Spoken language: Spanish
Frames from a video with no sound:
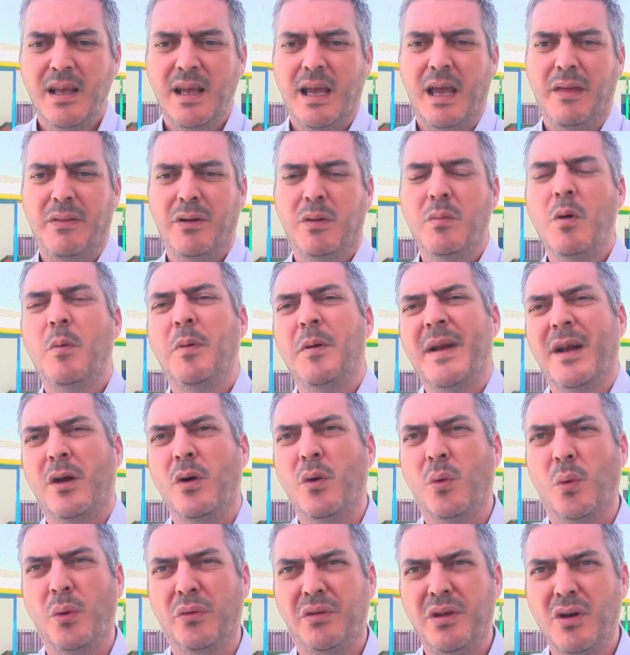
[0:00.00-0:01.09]
Eso como primera
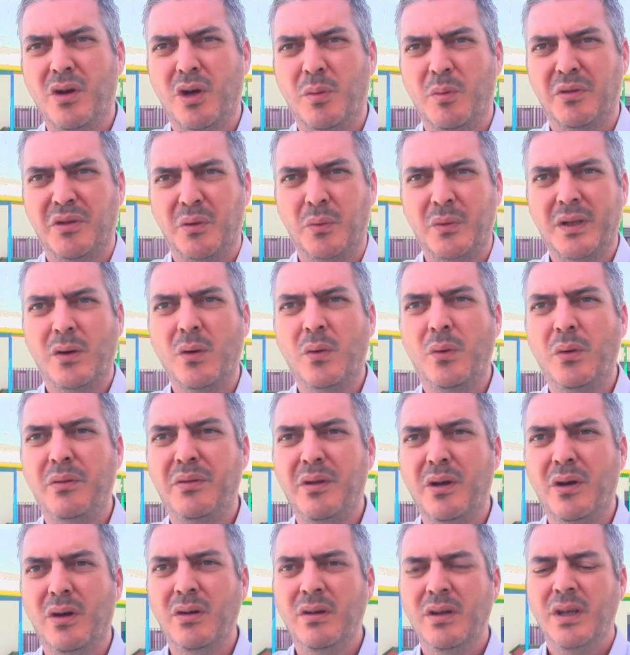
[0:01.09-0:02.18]
conclusión. Como segunda
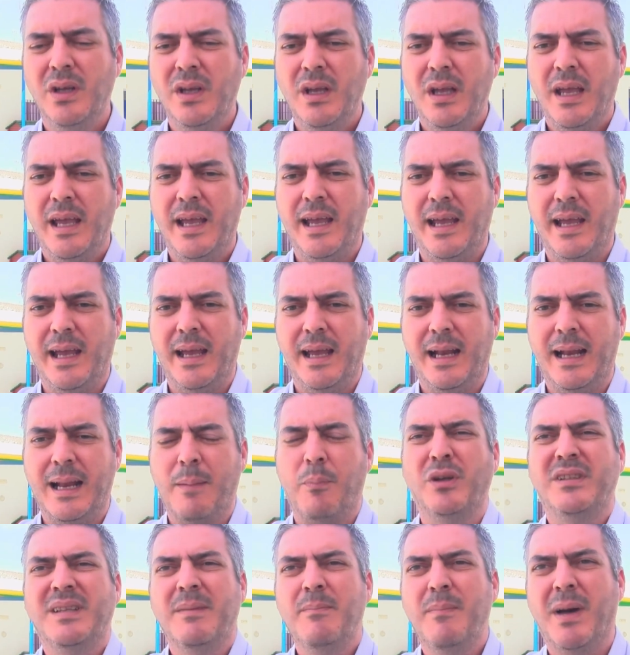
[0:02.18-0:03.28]
conclusión, eh, la
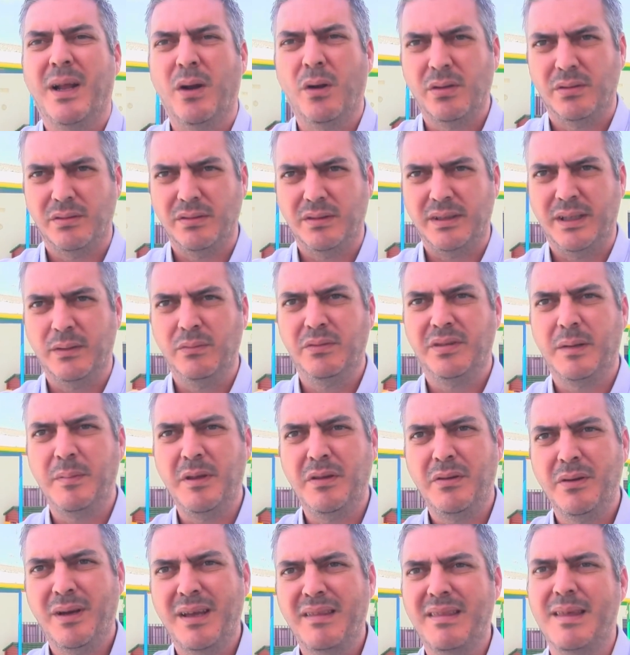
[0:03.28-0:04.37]
puesta en valor de un
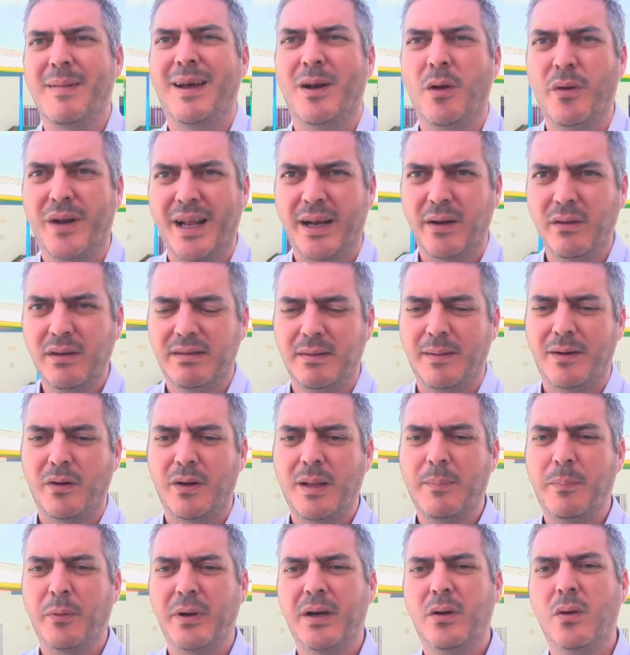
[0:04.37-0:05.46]
servicio que se valora, ¿no? que se
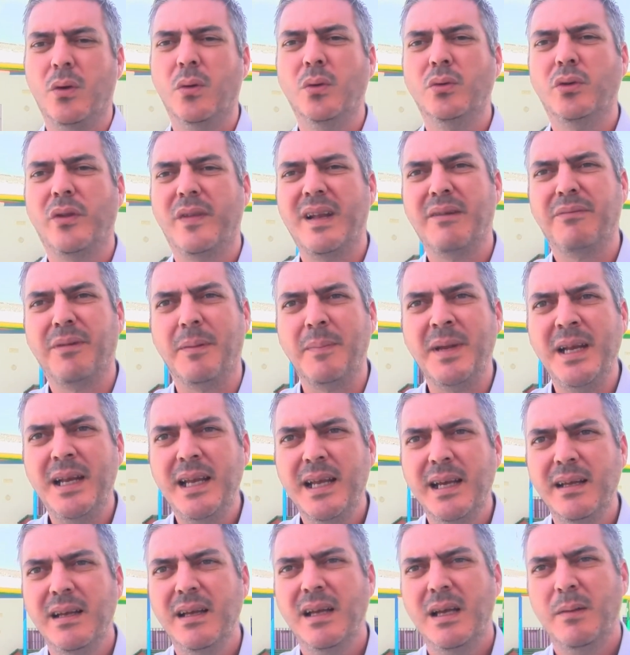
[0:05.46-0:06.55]
valora por el conjunto de las
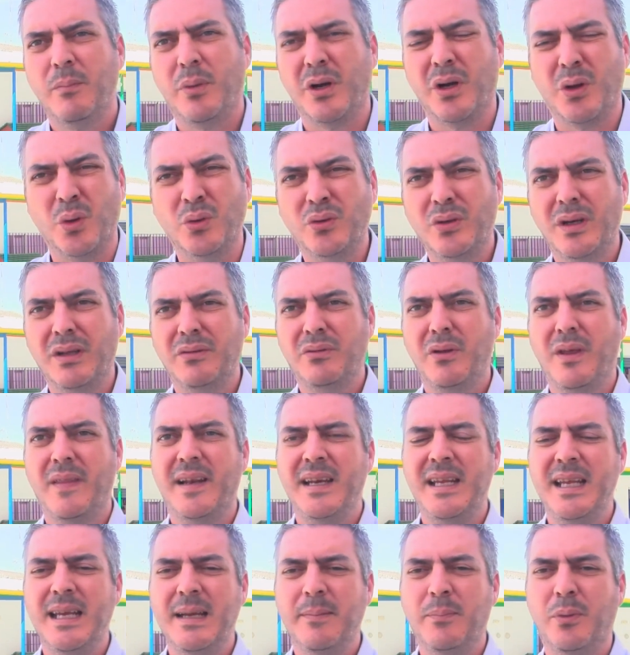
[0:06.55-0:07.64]
familias, para el conjunto de la
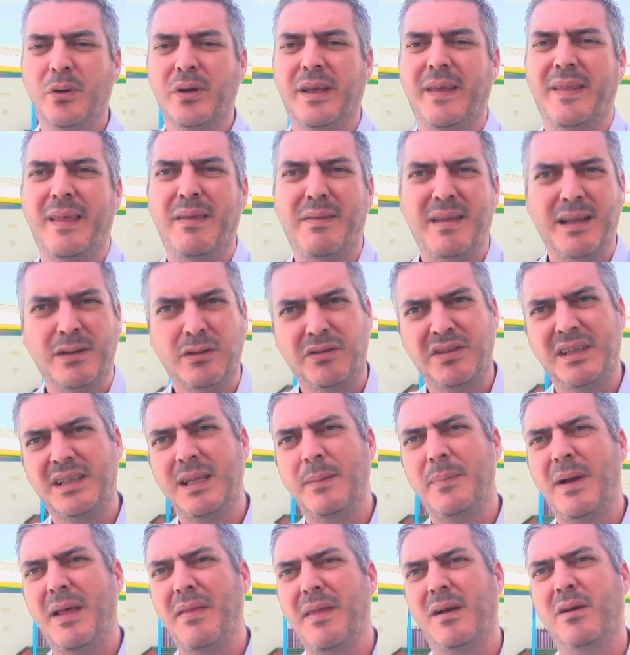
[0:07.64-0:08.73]
ciudadanía, porque de
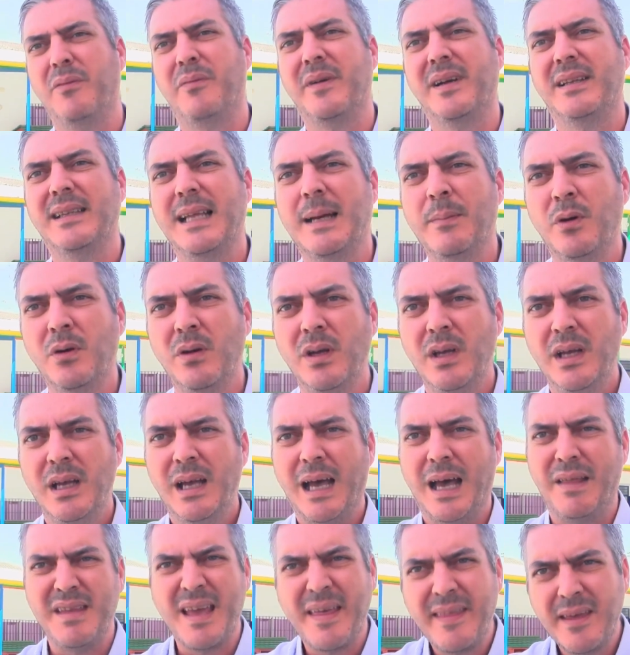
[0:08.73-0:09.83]
107 plazas que ofertamos,
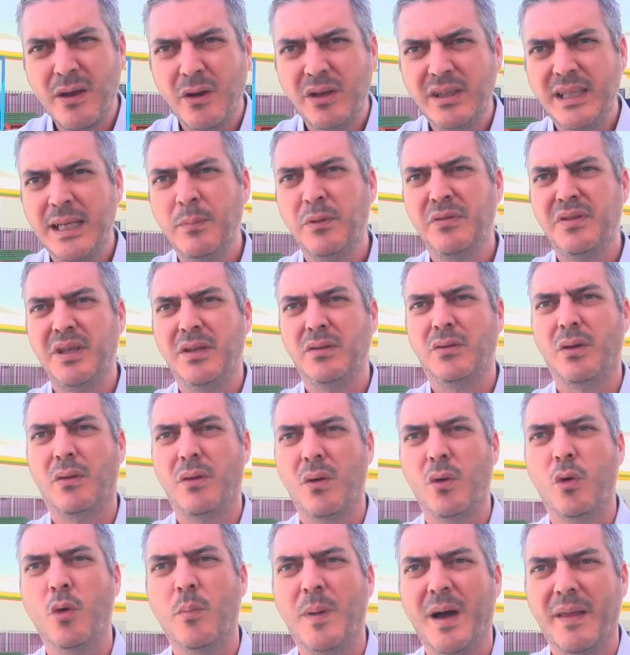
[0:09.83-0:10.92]
a día de hoy tenemos
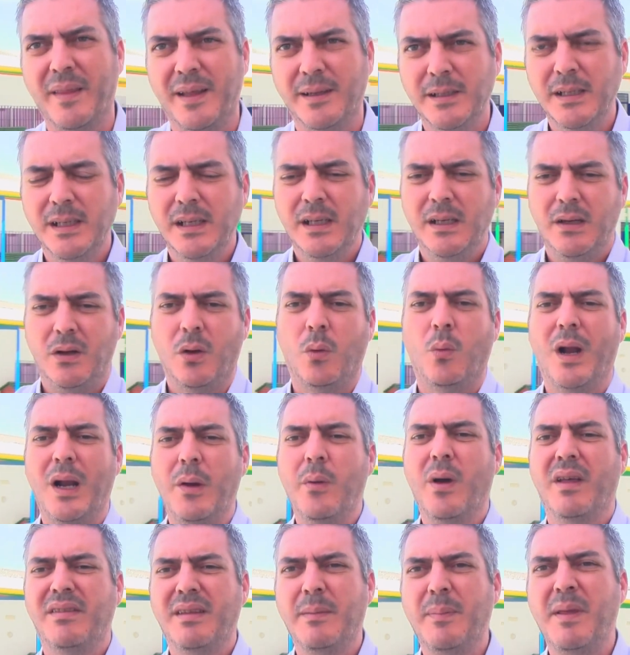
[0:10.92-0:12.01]
102 ocupadas, lo cual
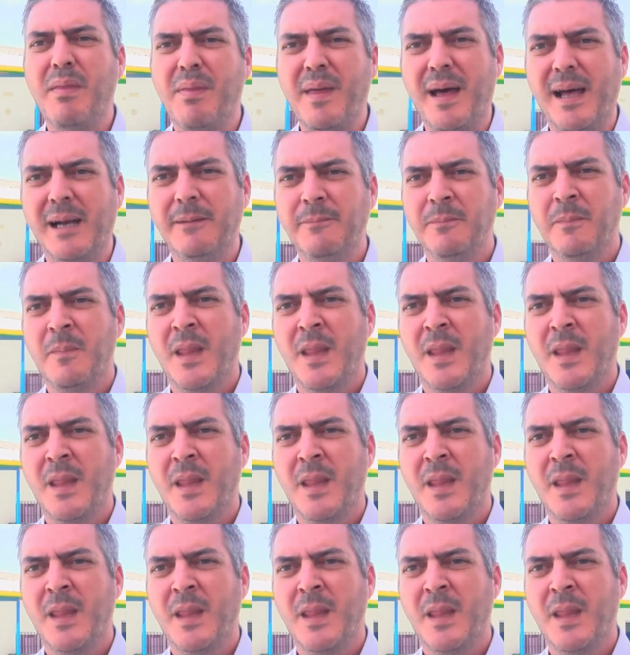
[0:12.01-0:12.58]
nos hace pensar